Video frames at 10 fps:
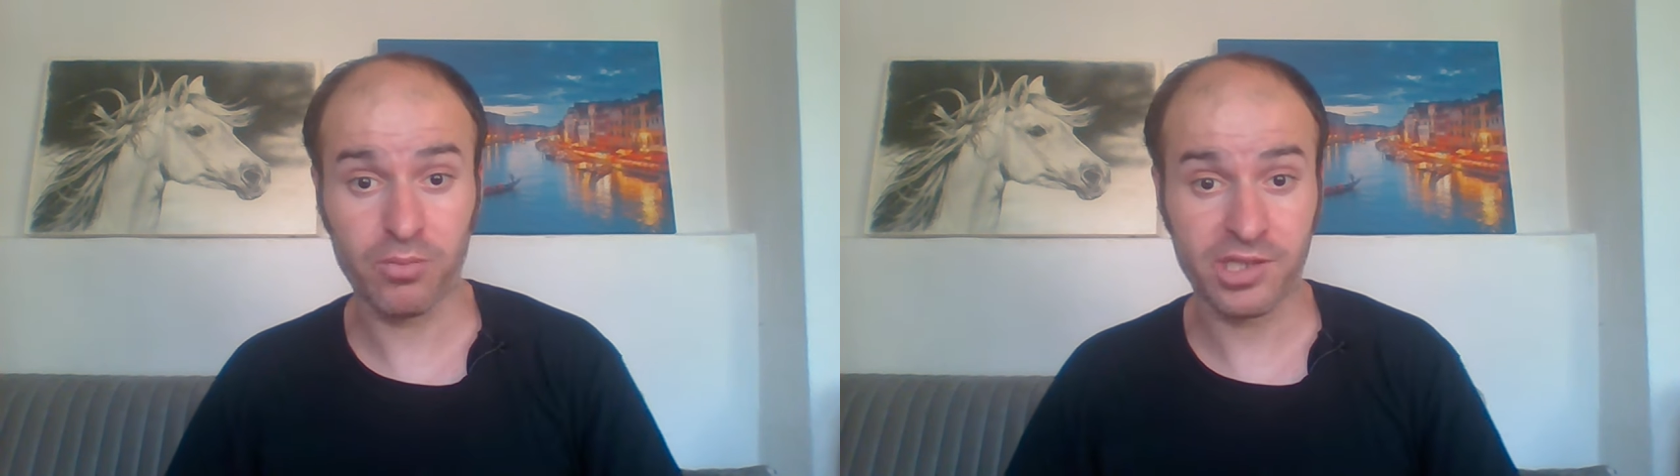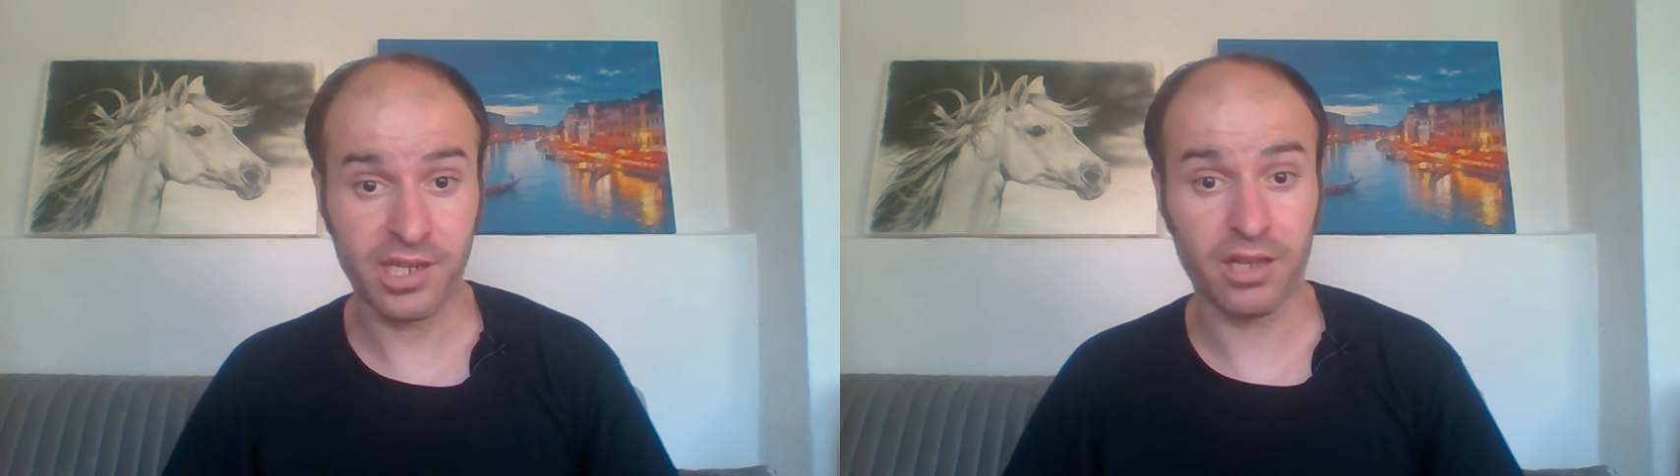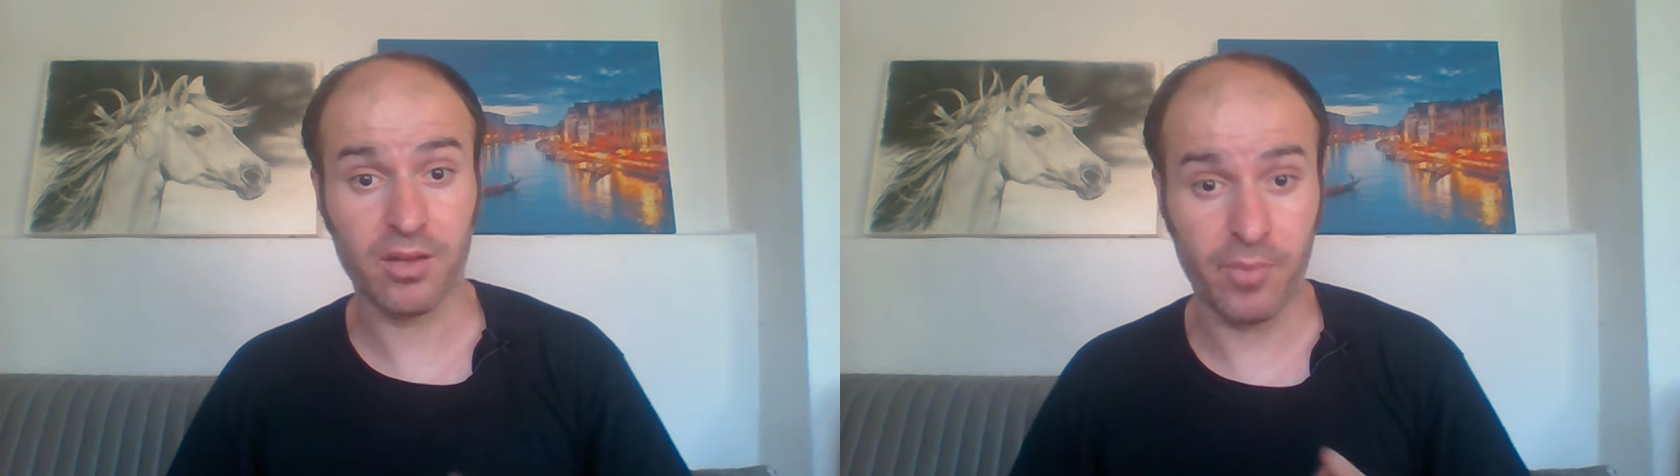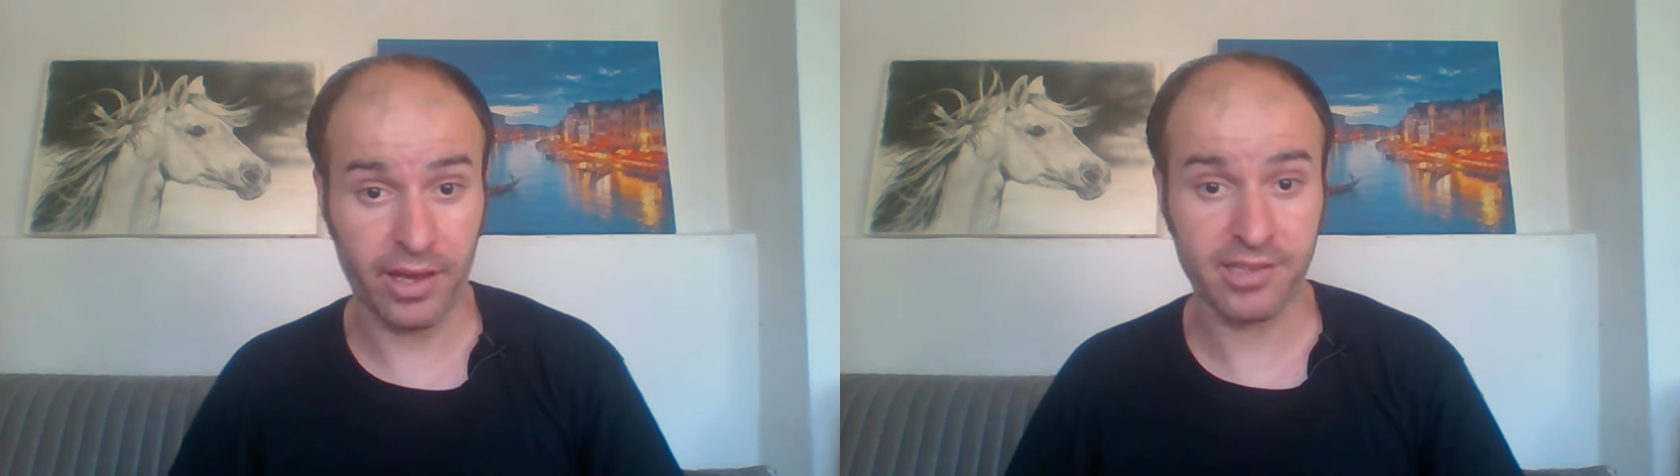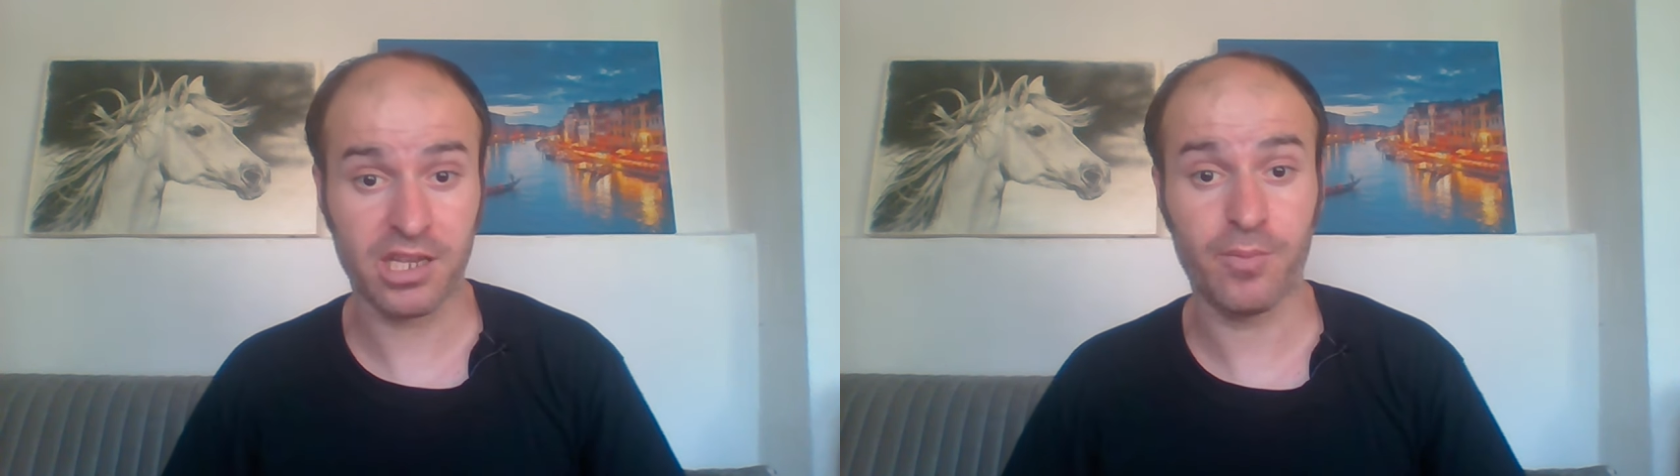siyahla
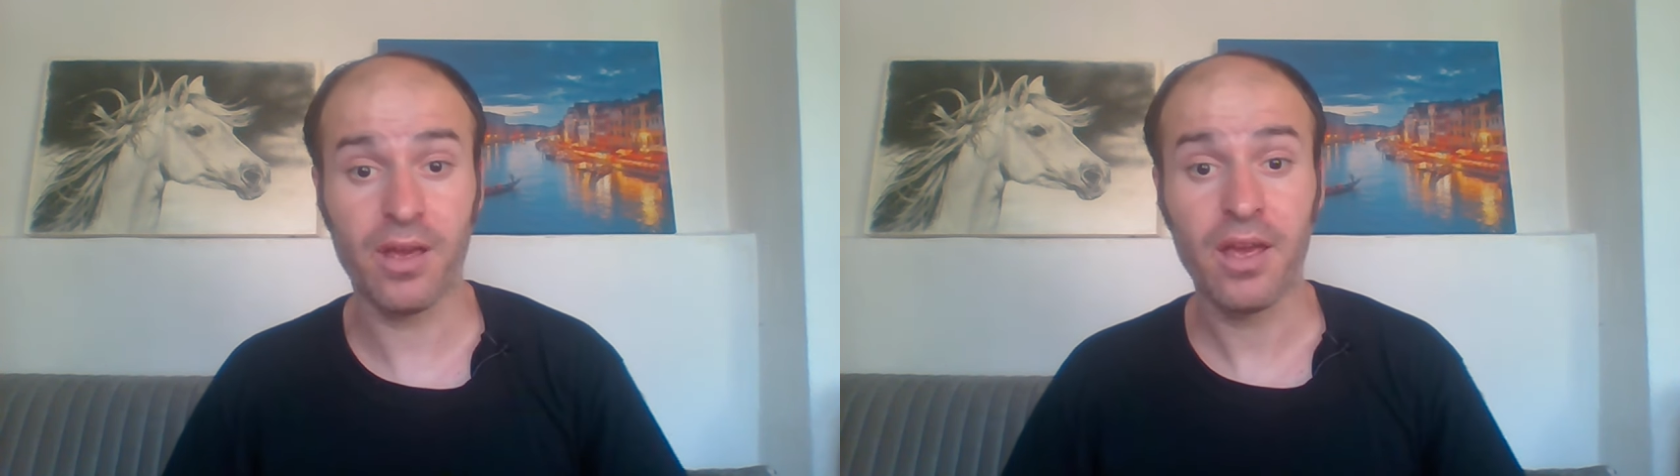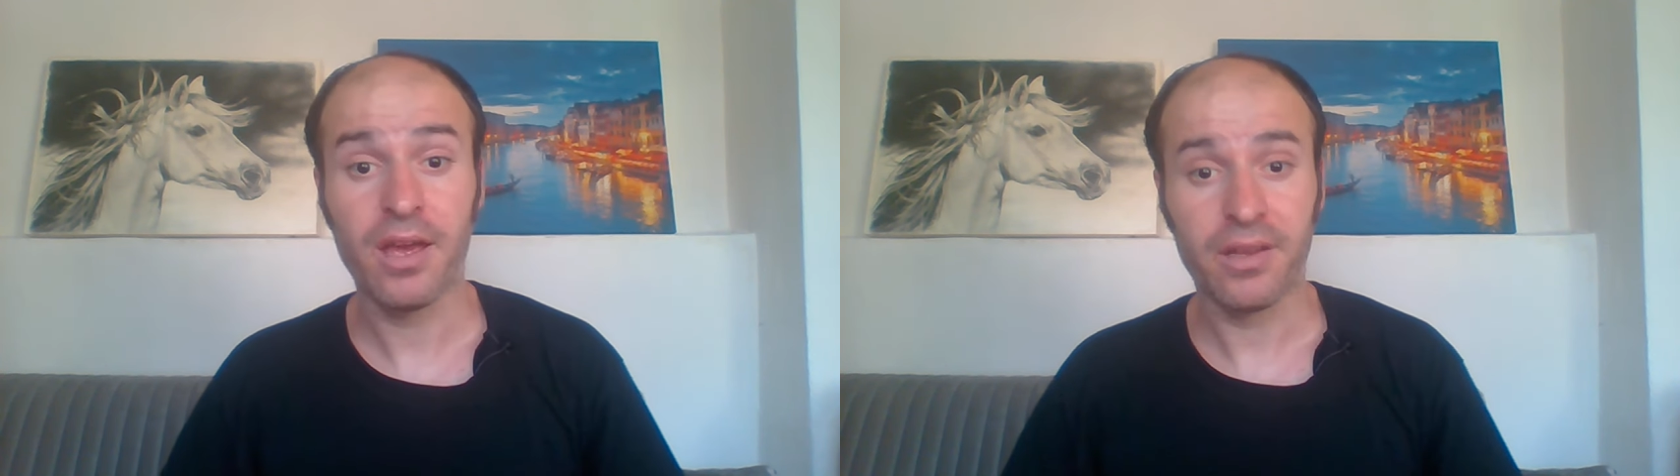beyaz gibi.